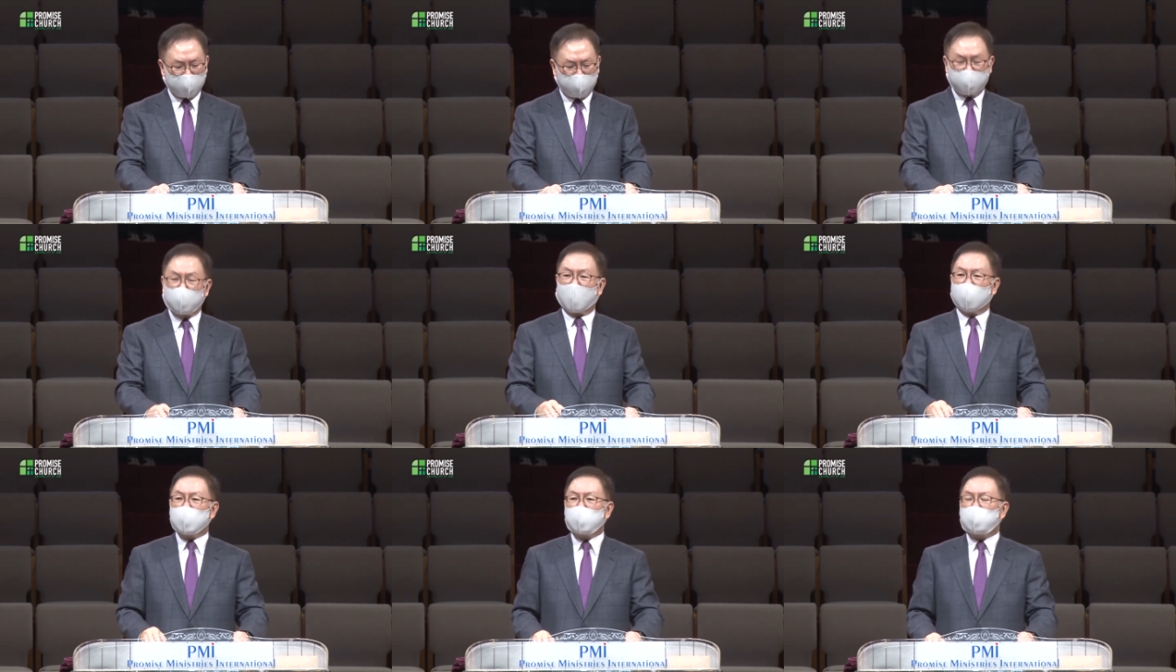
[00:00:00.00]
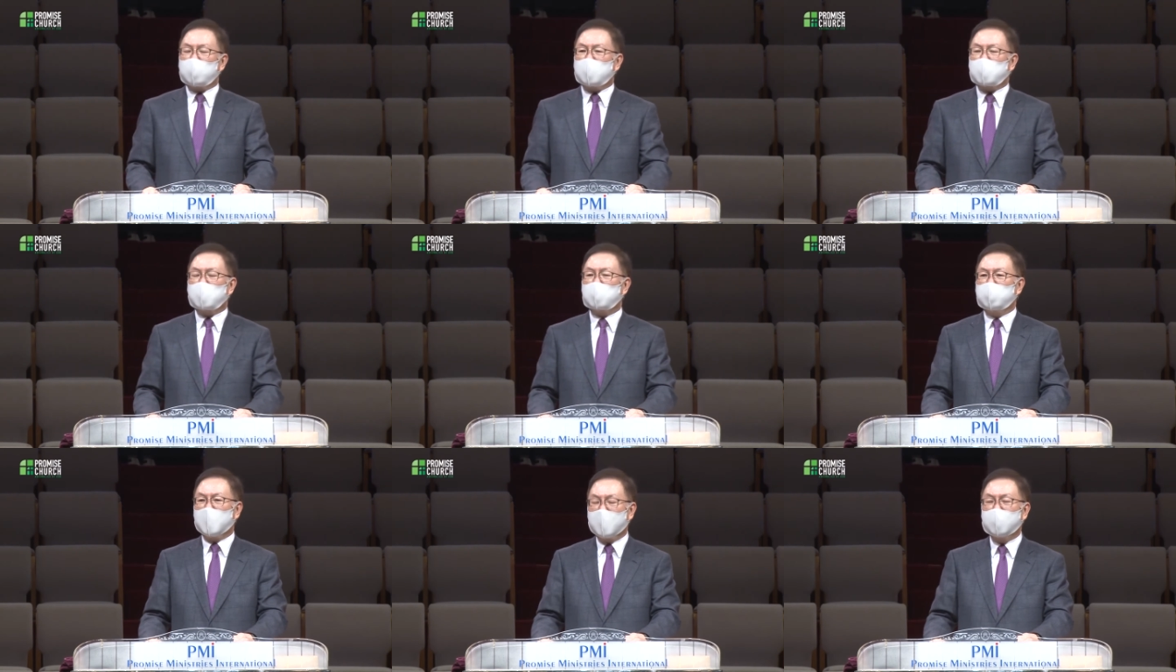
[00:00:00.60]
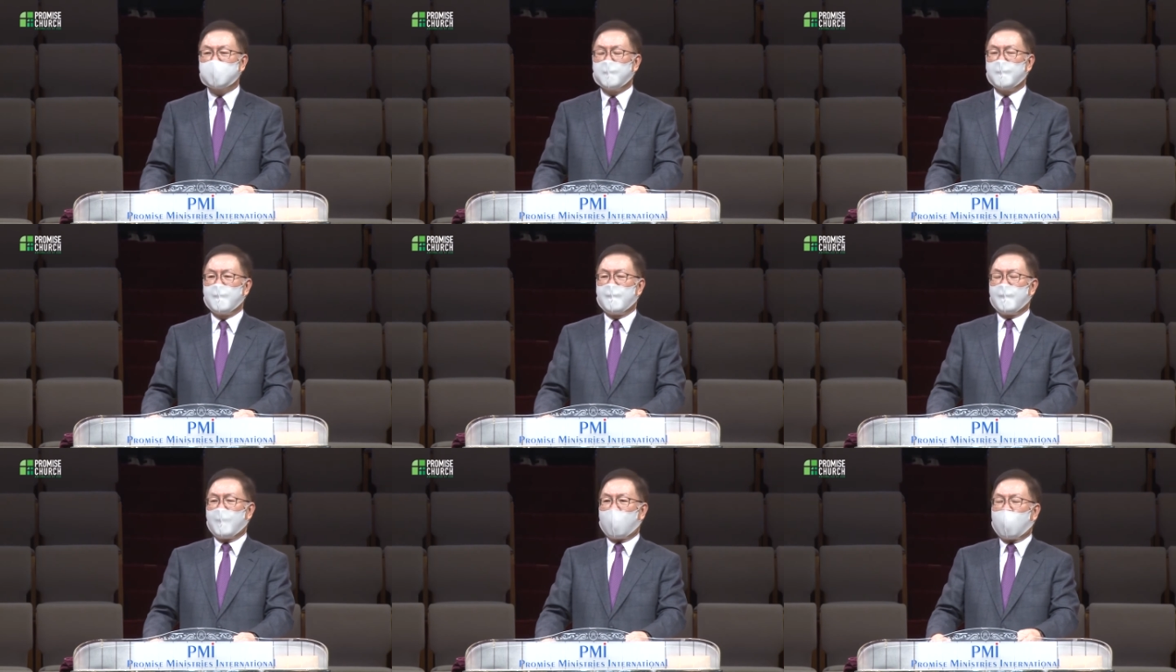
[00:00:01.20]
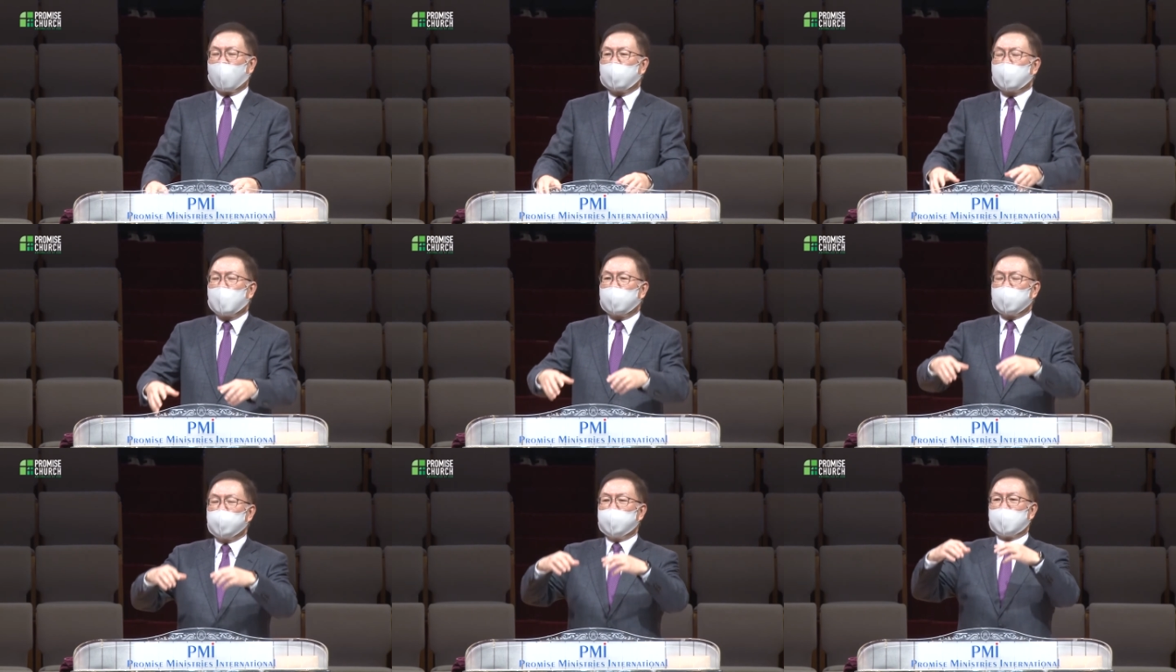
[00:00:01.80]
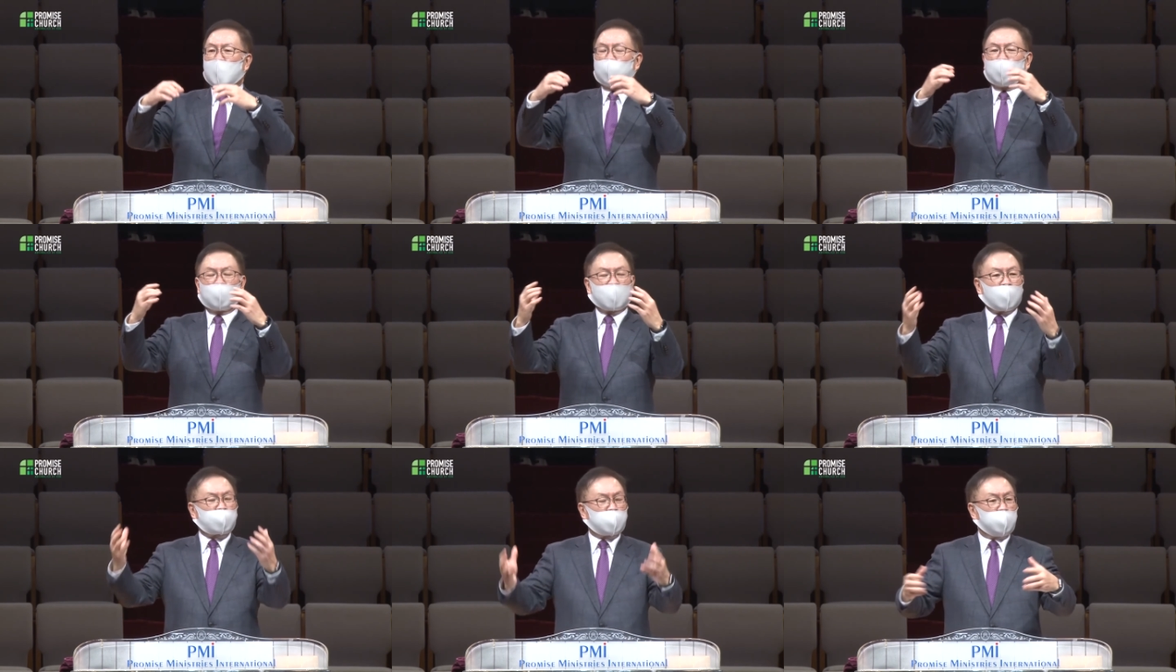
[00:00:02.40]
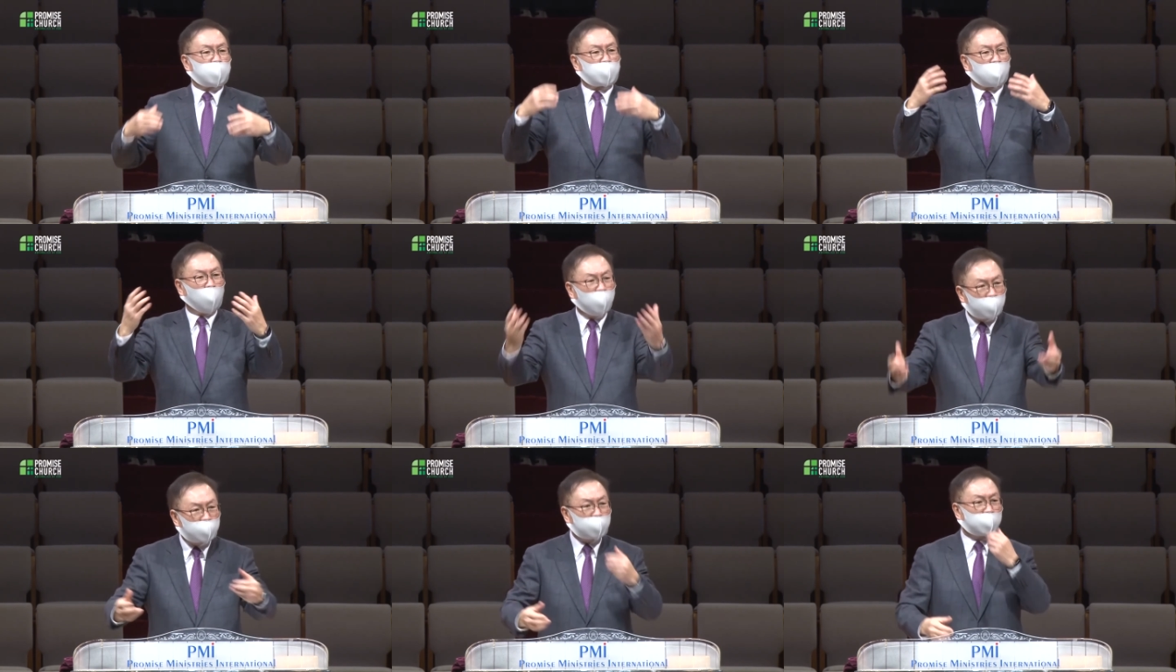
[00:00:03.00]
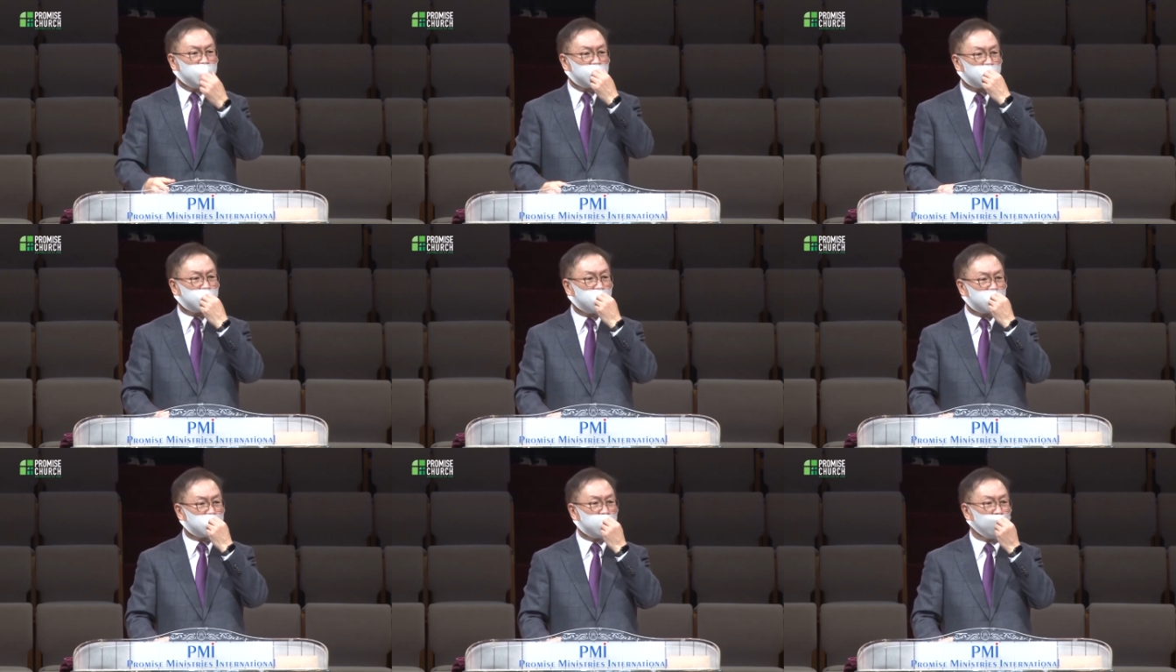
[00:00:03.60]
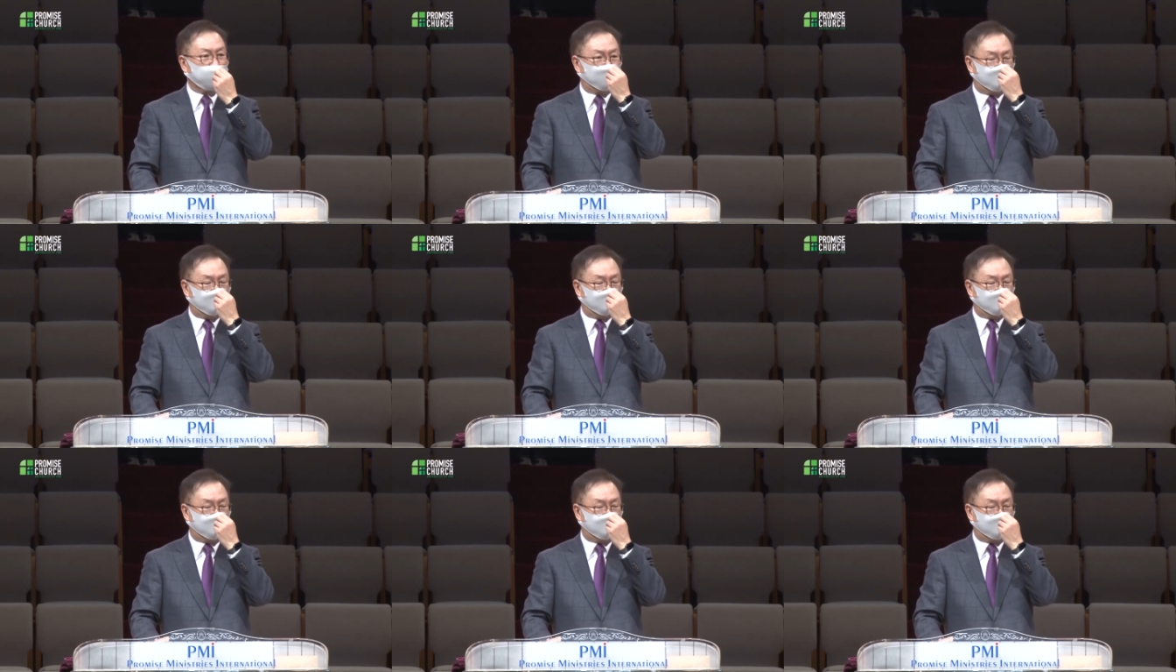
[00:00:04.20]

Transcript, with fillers: 그리고 할 수 있으면 하나님이라도 다시 설득을 시켜서